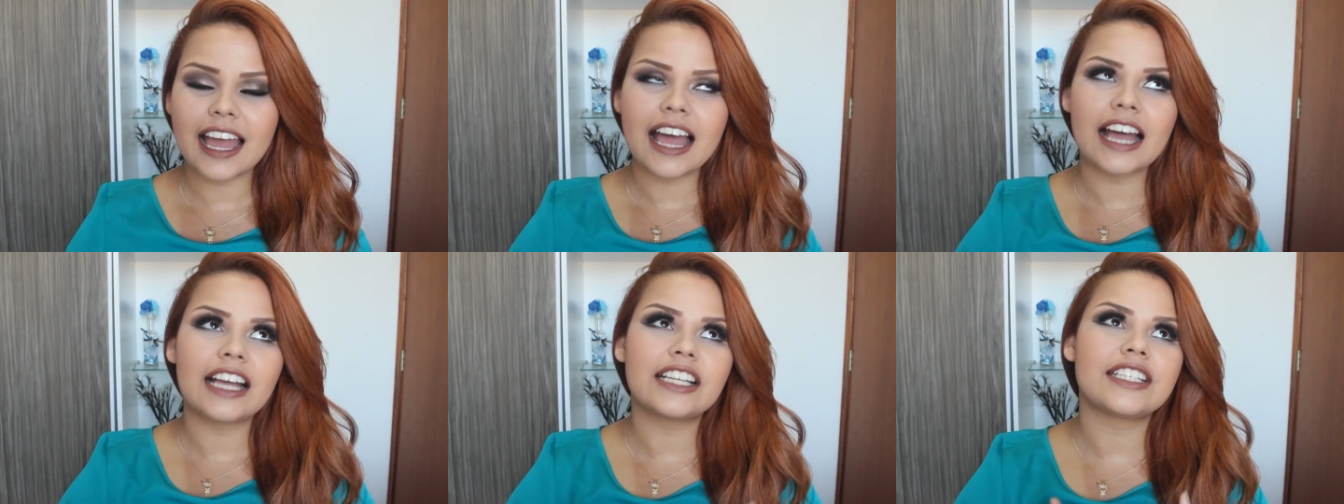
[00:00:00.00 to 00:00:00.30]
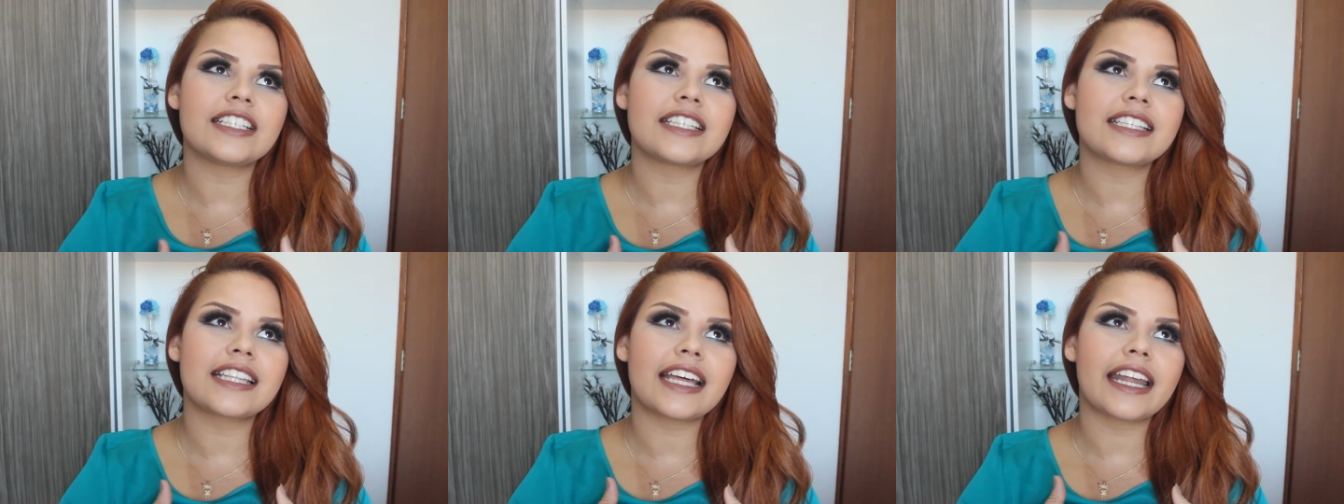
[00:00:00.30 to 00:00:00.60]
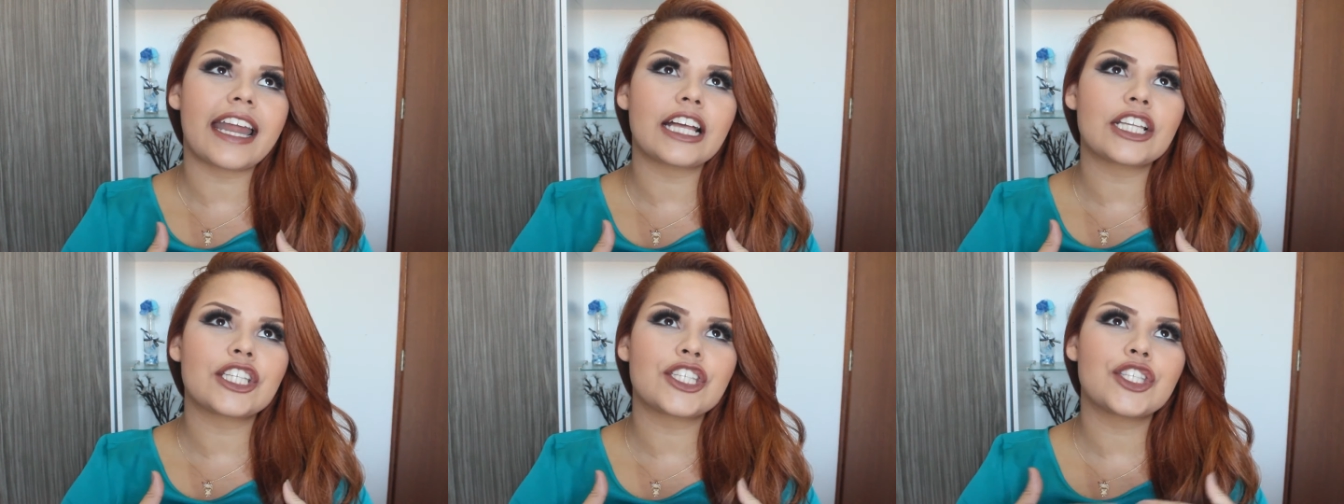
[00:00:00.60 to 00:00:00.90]
a gente
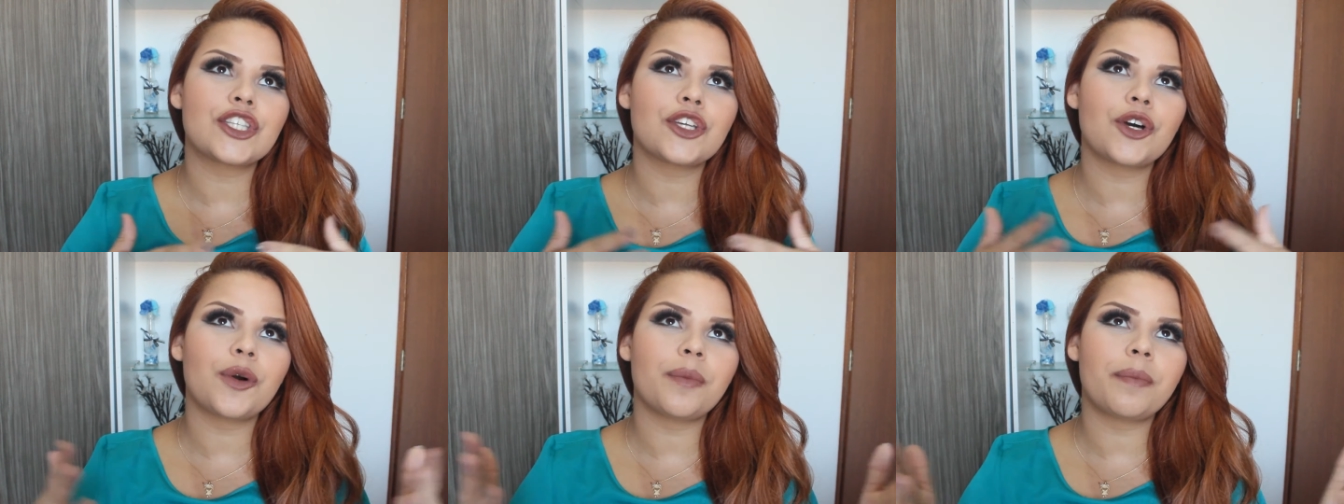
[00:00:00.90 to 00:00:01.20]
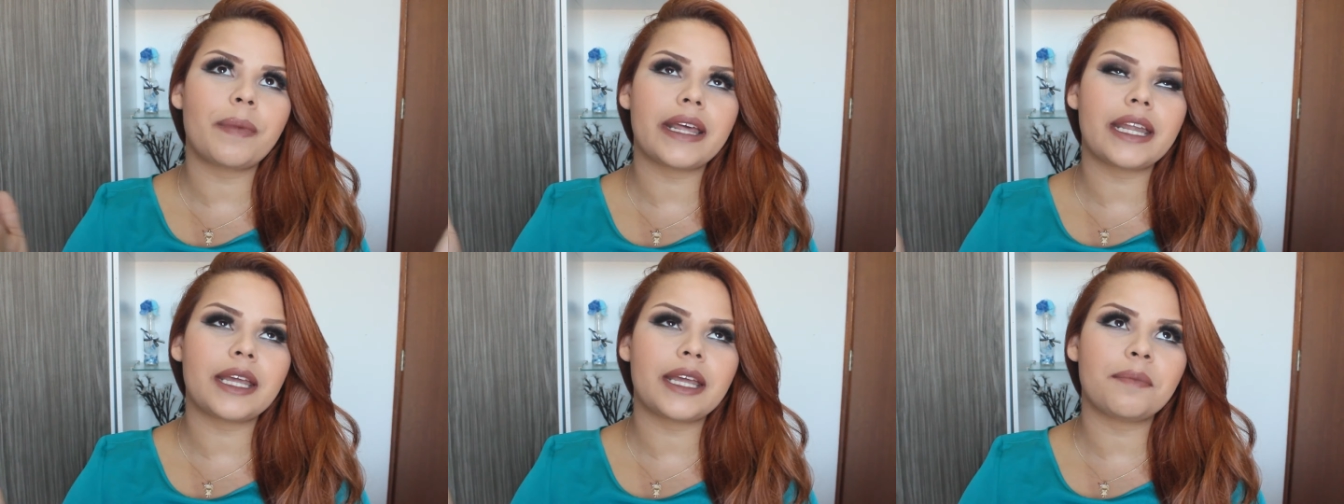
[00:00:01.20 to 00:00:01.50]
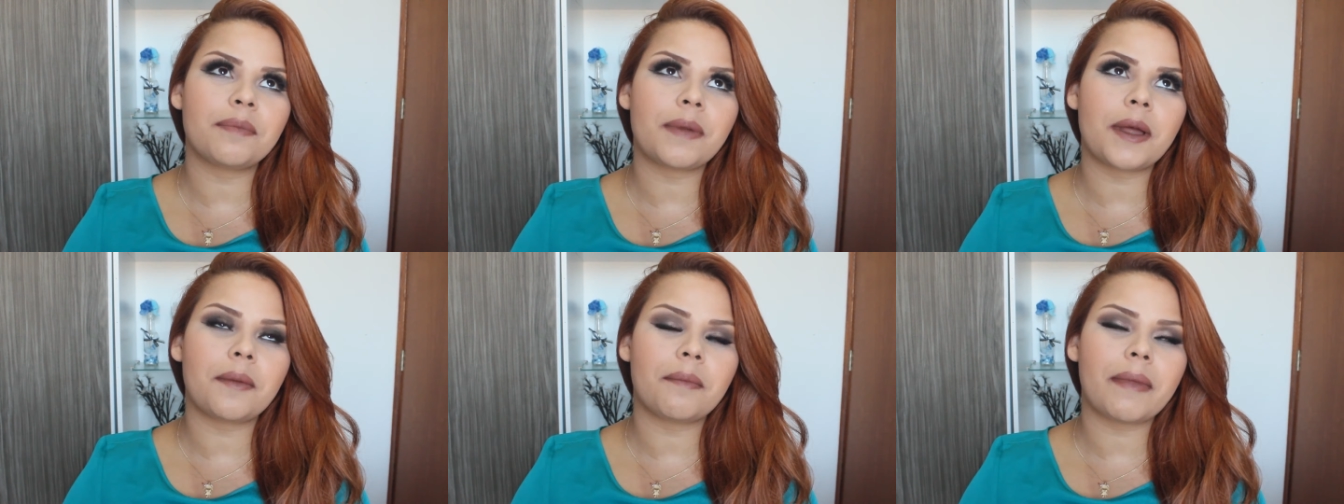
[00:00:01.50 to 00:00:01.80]
estaria super,
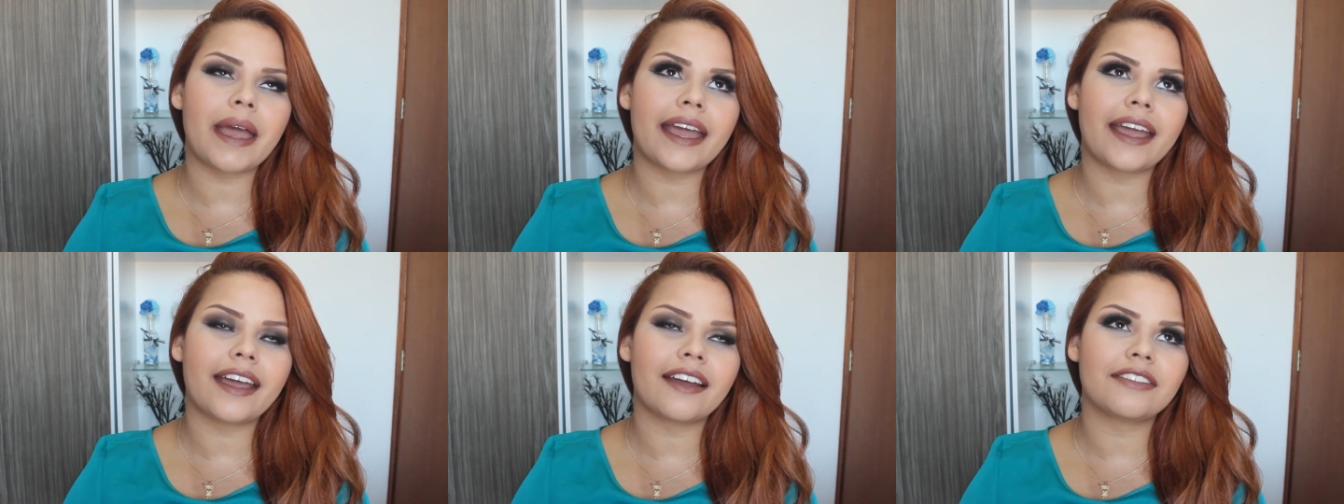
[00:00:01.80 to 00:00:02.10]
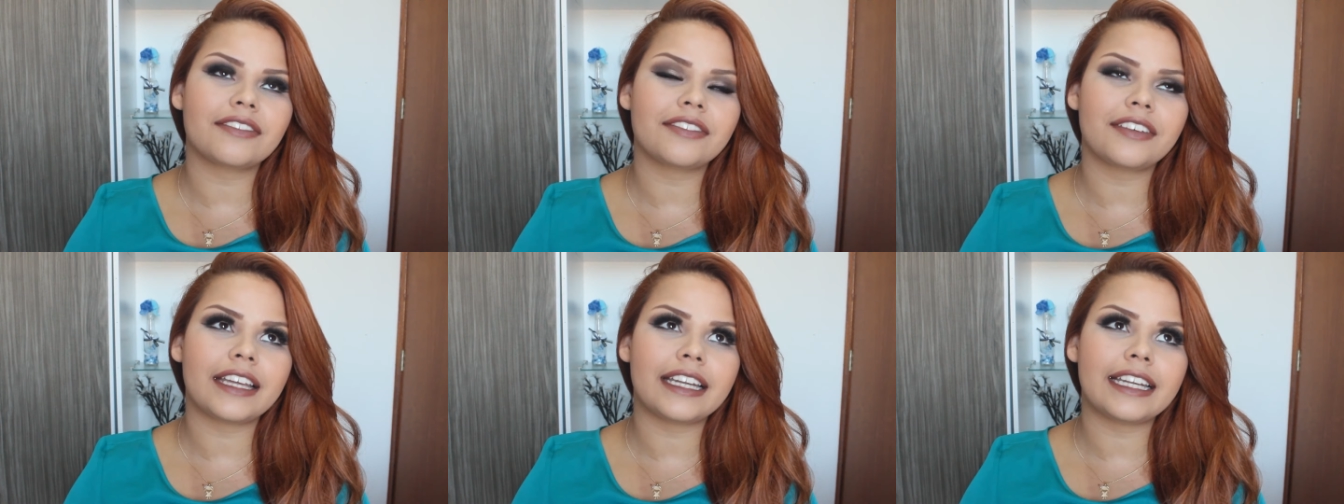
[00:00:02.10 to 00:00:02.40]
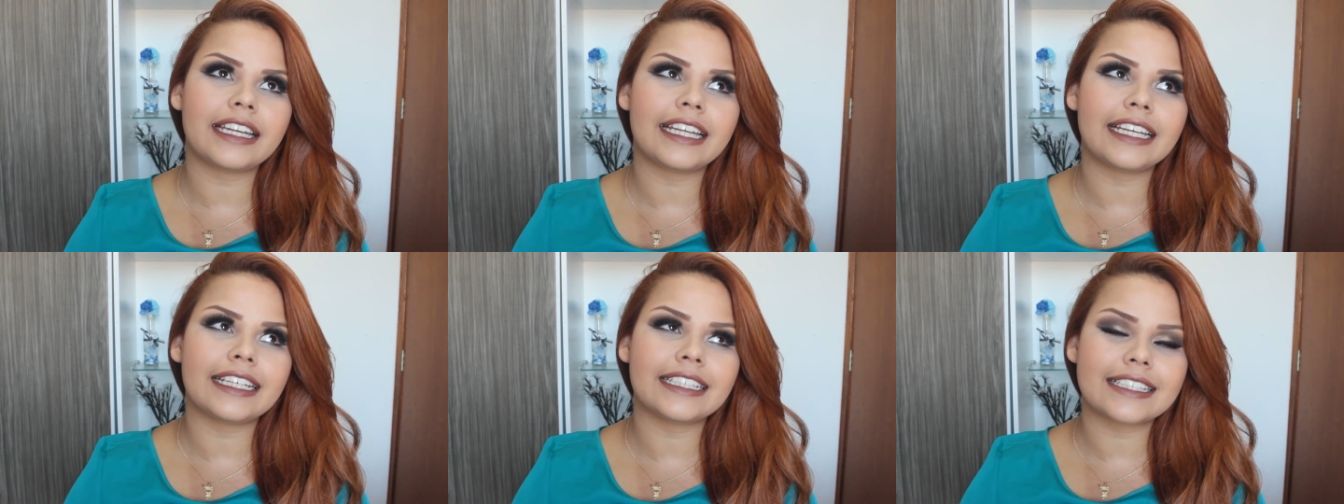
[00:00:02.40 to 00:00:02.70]
hiper, mega
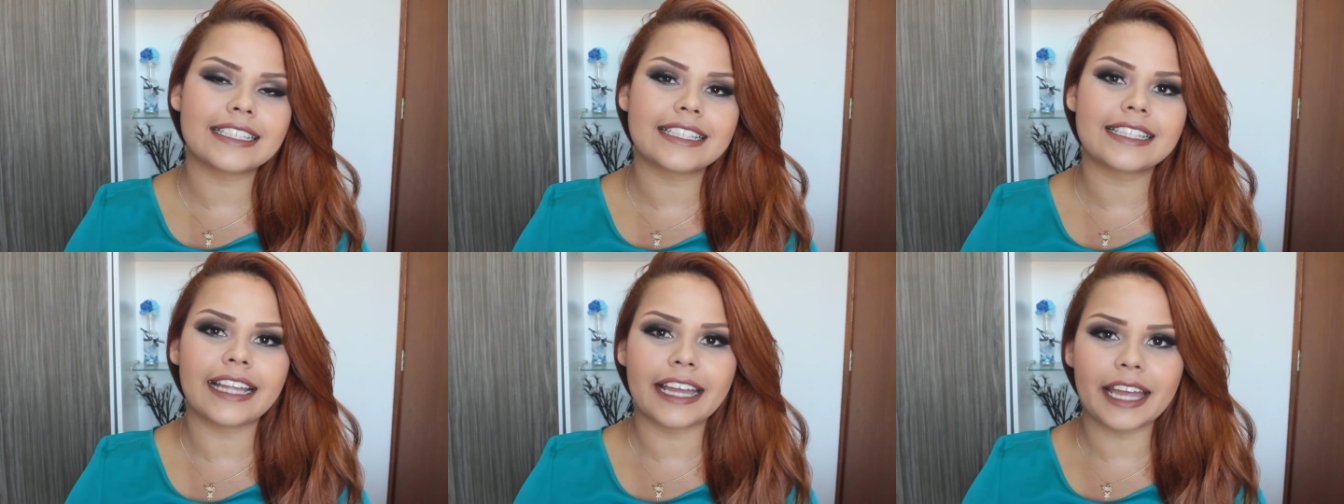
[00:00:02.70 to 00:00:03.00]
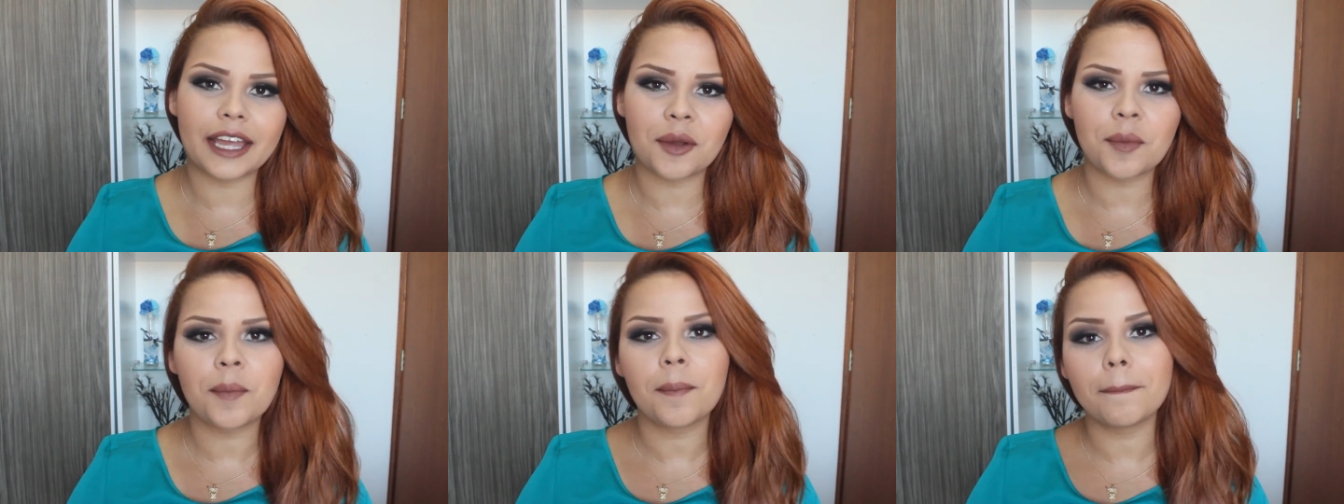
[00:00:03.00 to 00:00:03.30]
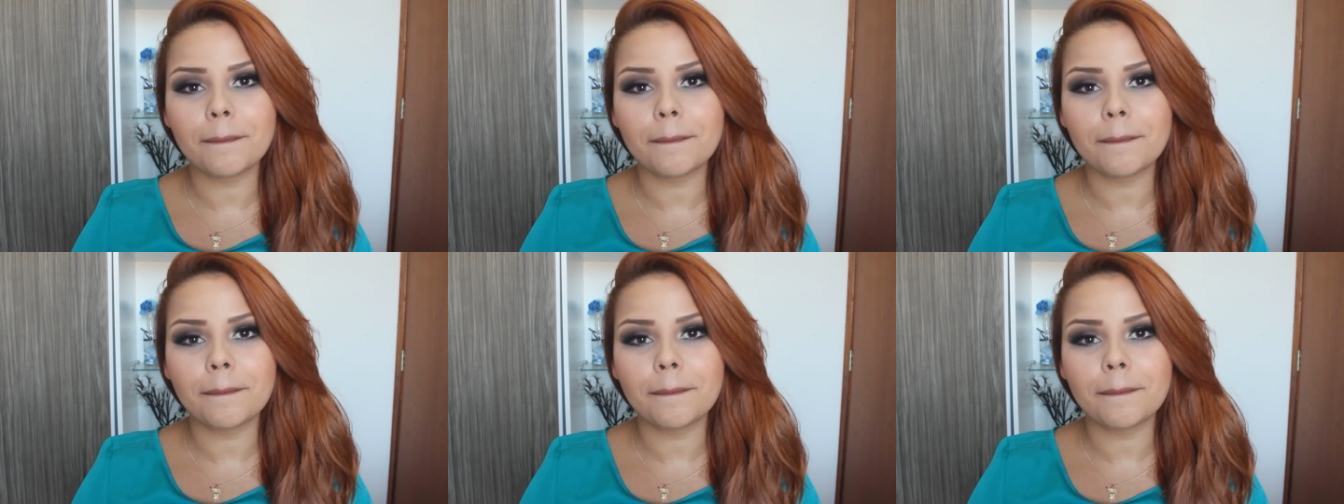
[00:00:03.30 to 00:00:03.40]
feliz, né?